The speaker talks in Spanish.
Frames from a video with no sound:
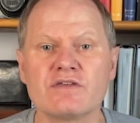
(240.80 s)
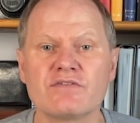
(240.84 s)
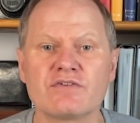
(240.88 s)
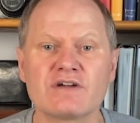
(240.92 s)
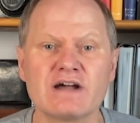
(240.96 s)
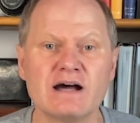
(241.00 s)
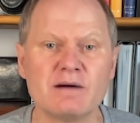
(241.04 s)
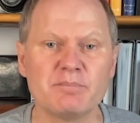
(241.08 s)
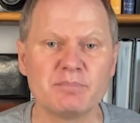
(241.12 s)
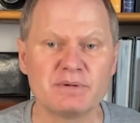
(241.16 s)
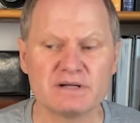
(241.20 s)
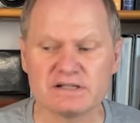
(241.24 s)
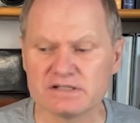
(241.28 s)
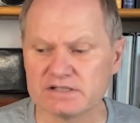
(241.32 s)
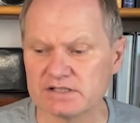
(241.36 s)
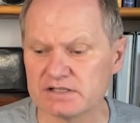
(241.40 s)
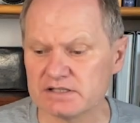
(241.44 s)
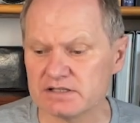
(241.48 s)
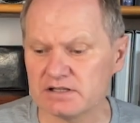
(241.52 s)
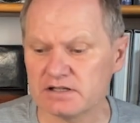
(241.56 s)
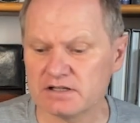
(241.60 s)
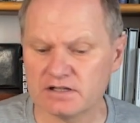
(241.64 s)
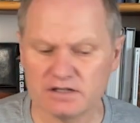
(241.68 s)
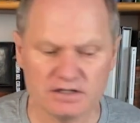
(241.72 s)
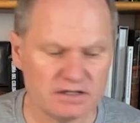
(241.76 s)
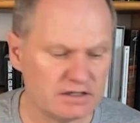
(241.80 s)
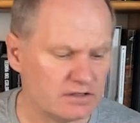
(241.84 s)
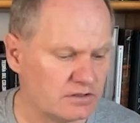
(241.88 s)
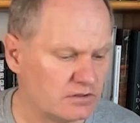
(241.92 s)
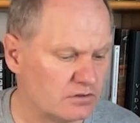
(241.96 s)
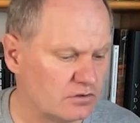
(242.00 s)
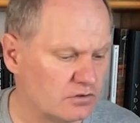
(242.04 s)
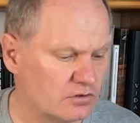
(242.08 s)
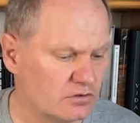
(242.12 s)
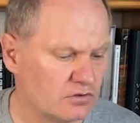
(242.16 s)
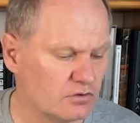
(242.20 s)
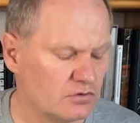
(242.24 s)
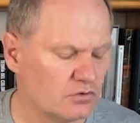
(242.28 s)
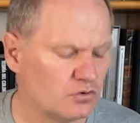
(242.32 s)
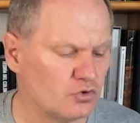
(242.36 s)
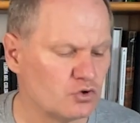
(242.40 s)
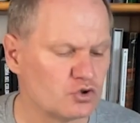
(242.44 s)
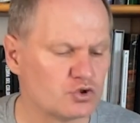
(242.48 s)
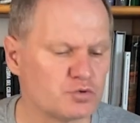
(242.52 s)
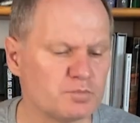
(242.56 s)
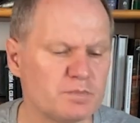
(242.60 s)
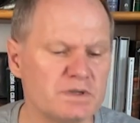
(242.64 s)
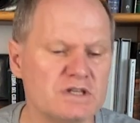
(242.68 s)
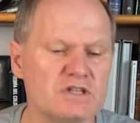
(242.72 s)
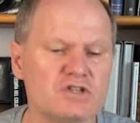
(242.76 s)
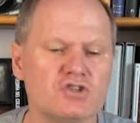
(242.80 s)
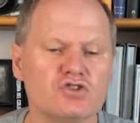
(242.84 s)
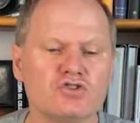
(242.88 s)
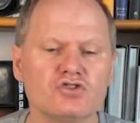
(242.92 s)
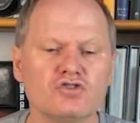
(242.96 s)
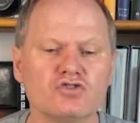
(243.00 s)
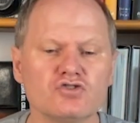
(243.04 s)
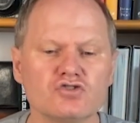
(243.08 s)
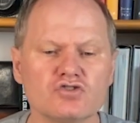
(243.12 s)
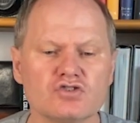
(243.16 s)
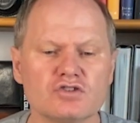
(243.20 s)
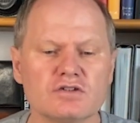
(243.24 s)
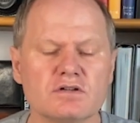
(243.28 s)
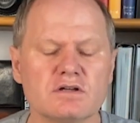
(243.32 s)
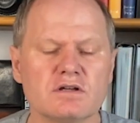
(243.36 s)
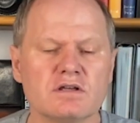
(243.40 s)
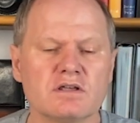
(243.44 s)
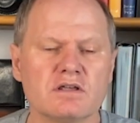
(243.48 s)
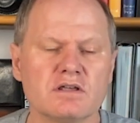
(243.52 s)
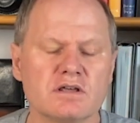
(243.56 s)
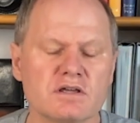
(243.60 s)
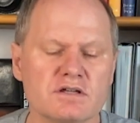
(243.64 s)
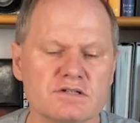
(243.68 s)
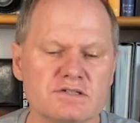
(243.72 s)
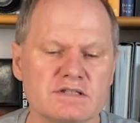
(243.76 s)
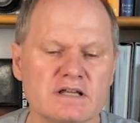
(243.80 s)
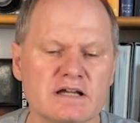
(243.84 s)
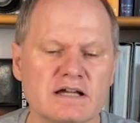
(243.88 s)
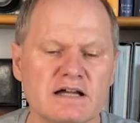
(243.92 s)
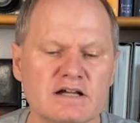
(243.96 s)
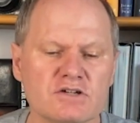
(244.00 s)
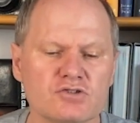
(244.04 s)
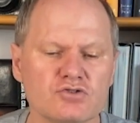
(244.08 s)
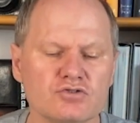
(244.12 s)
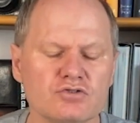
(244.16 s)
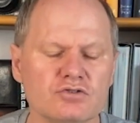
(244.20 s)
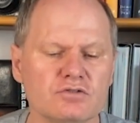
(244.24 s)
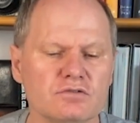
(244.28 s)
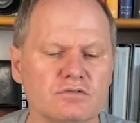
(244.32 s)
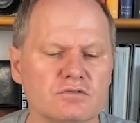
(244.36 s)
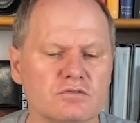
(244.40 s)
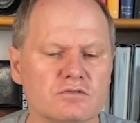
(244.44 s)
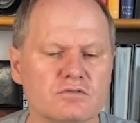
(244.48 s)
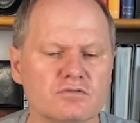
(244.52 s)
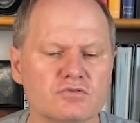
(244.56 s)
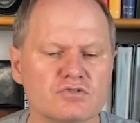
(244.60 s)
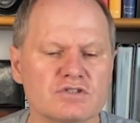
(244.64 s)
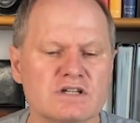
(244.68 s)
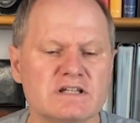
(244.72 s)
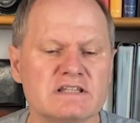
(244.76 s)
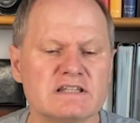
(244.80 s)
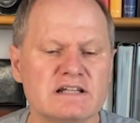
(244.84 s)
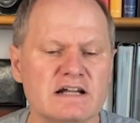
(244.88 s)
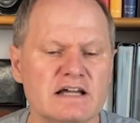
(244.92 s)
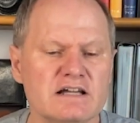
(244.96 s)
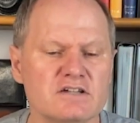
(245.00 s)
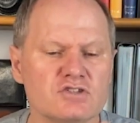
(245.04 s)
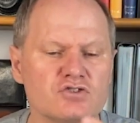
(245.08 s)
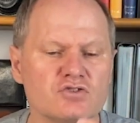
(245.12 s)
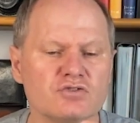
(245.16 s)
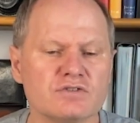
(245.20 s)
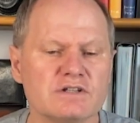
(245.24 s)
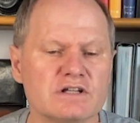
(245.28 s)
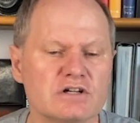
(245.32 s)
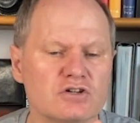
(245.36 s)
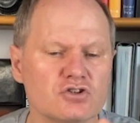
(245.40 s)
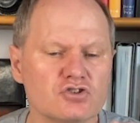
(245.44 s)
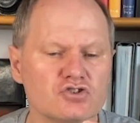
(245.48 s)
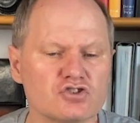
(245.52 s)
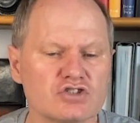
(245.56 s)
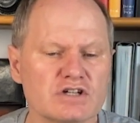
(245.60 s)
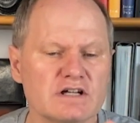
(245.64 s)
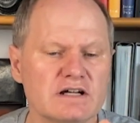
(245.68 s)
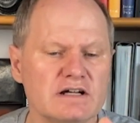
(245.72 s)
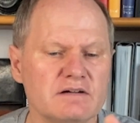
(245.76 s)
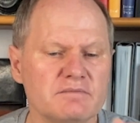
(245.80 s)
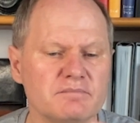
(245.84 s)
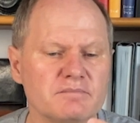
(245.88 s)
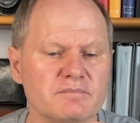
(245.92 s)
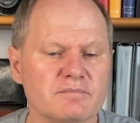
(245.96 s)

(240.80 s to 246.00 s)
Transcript: capas y los pinchos, en este caso, los que trae son de rosca.